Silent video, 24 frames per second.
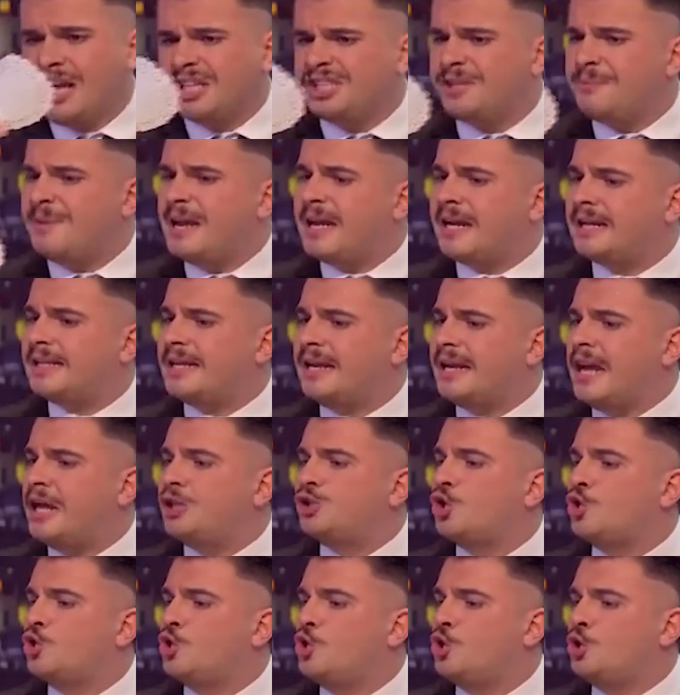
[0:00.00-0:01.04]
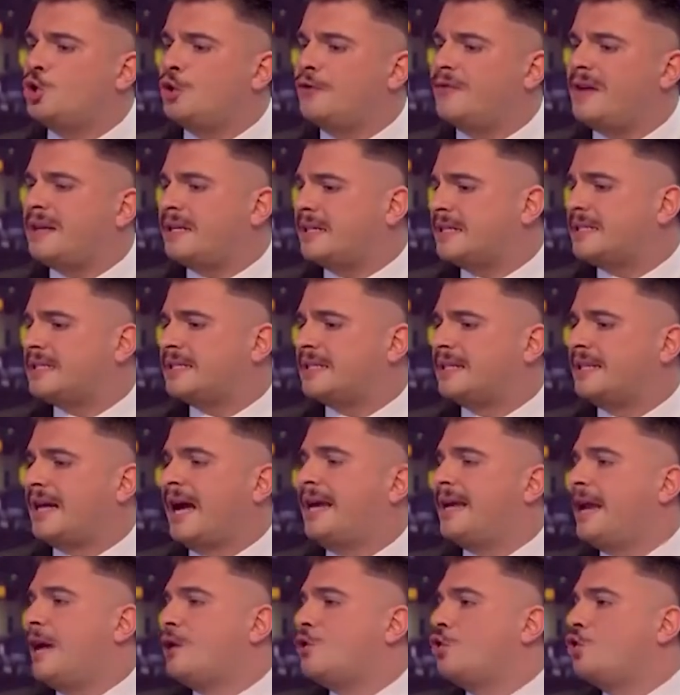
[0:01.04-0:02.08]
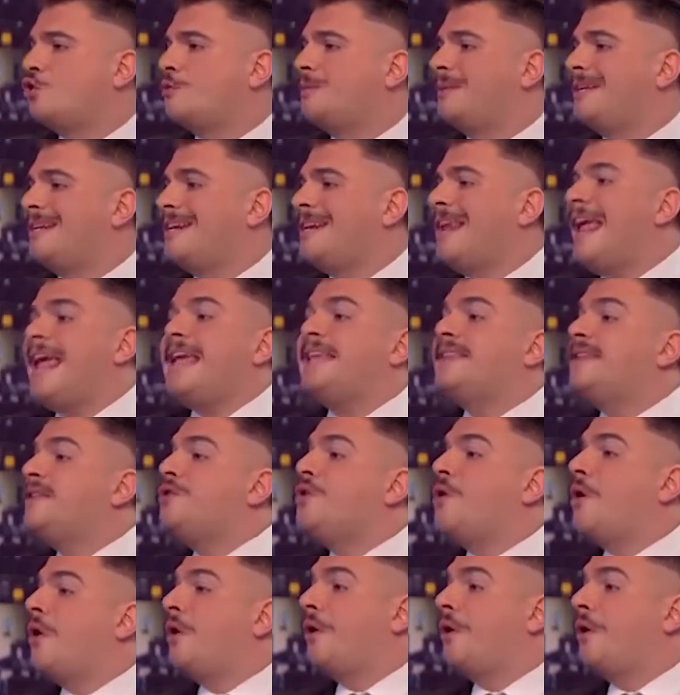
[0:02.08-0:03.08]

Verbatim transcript: Şimdiye kadar en çok güldüğün ve kızdığın hayran yorumları neydi diyor.